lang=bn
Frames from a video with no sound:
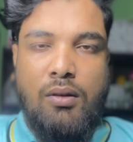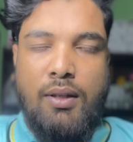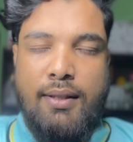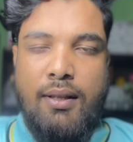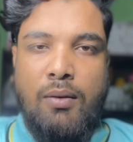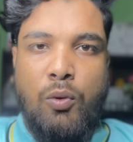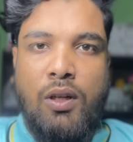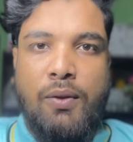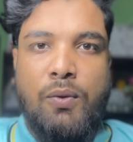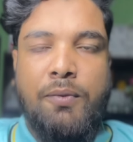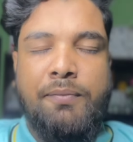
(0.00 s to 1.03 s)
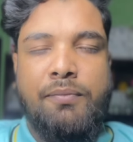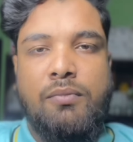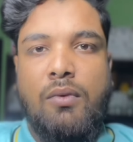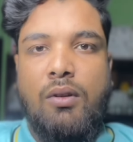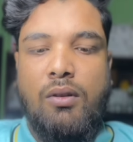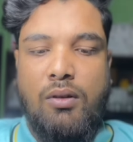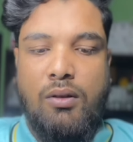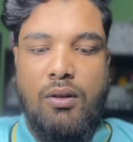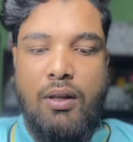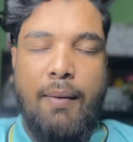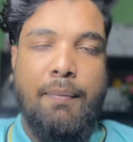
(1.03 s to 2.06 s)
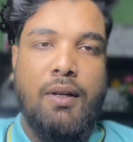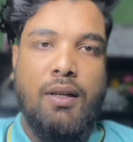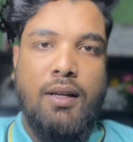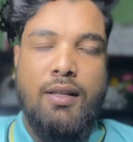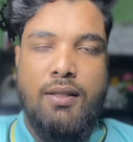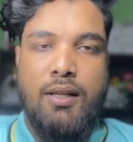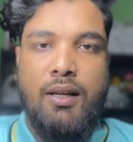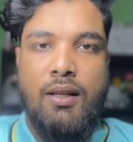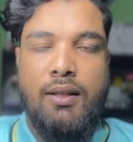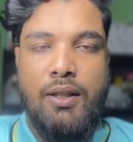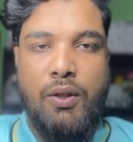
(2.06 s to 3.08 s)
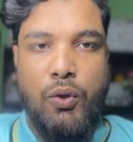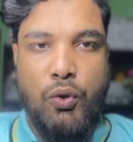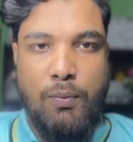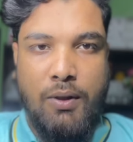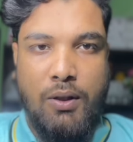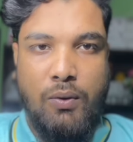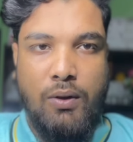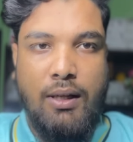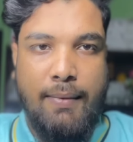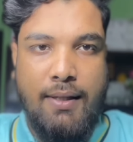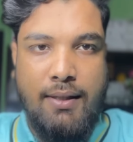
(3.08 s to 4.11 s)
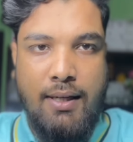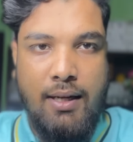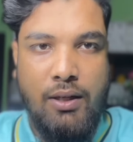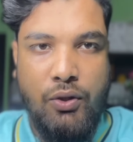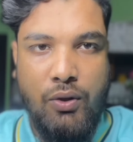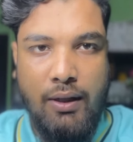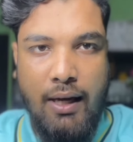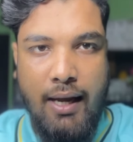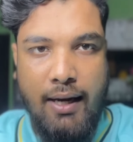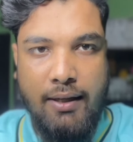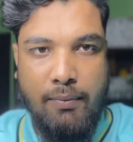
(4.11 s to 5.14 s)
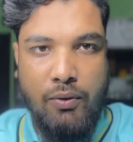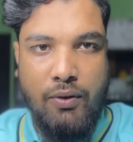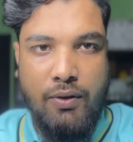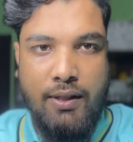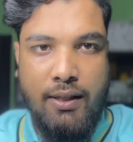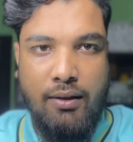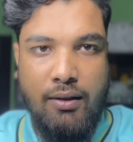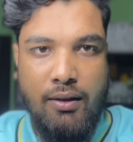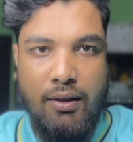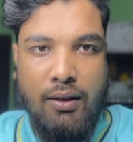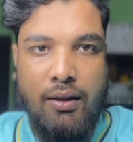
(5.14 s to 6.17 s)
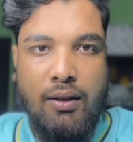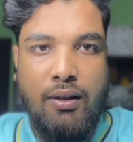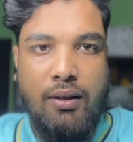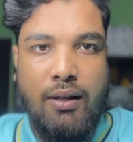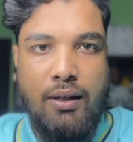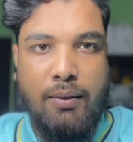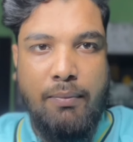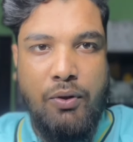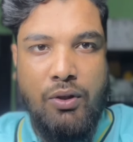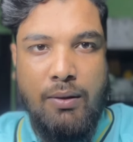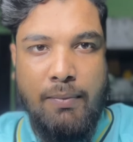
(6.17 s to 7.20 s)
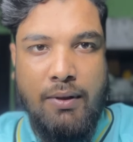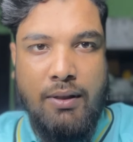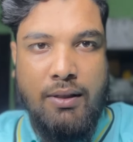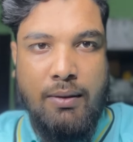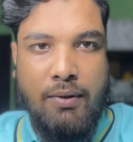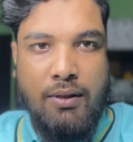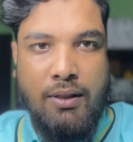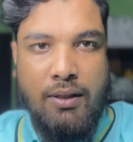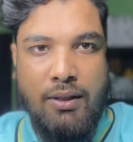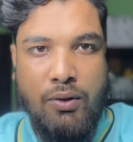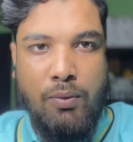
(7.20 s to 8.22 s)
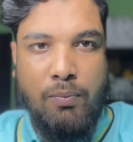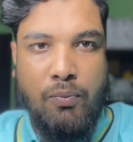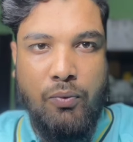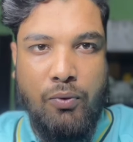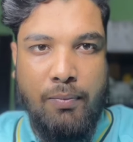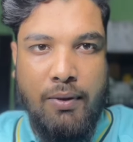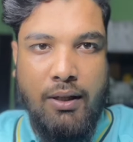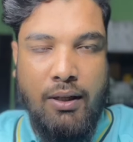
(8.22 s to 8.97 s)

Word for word: আসসালামু আলাইকুম আপনারা যারা দীর্ঘ সময় ধরে আমার চ্যানেলের সঙ্গে অ্যাক্টিভ রয়েছেন একটা বিষয় আপনারা জানবেন যে যেহেতু পূর্বে